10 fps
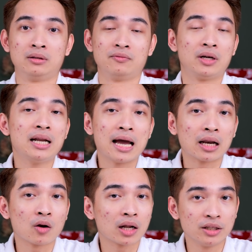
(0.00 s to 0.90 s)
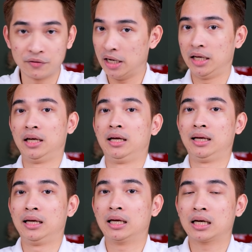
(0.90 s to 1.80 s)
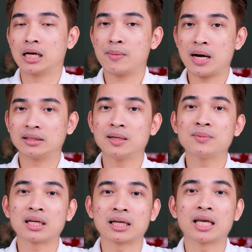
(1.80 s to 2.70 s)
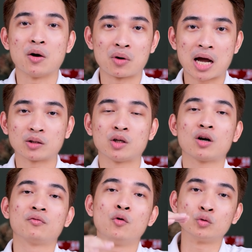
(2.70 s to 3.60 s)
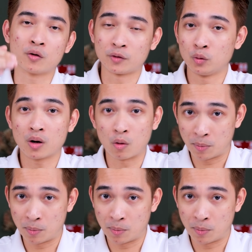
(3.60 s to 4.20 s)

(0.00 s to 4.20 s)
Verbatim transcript: vấn đề nó là như vậy các bạn chấp nhận cái kiểu nào thì nó phụ thuộc vào nhu cầu của